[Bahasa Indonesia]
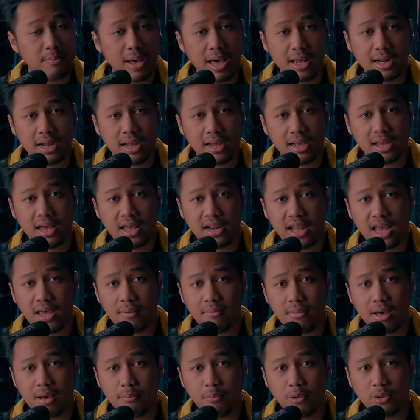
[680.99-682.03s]
parah karena
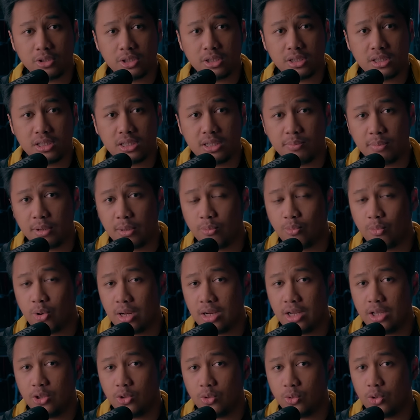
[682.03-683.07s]
emang posisi perempuan
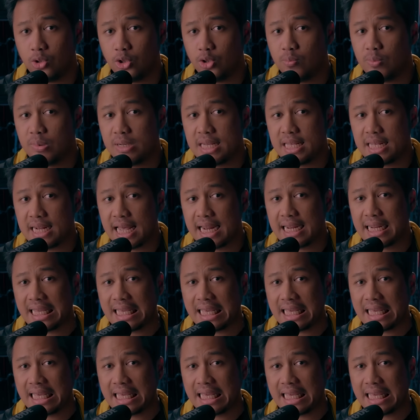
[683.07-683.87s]
itu itu beneran